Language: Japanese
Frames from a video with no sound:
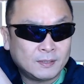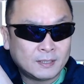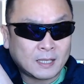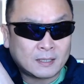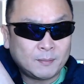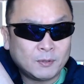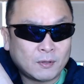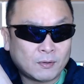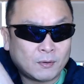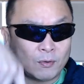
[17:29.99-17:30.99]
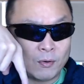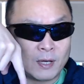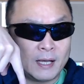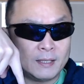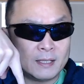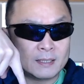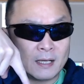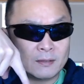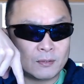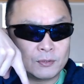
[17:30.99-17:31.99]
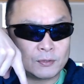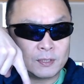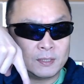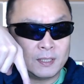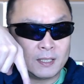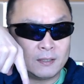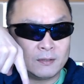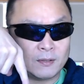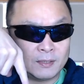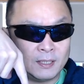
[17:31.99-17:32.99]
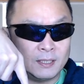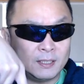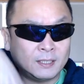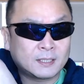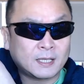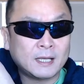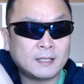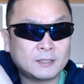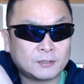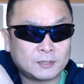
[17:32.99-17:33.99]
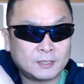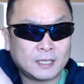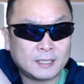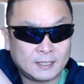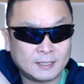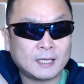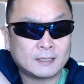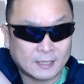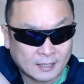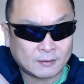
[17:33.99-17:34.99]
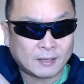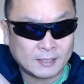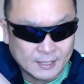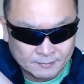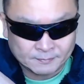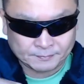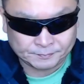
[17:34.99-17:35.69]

ね、建物の5階でちゃんと受信できるのに1階で受信ができないんだなとかね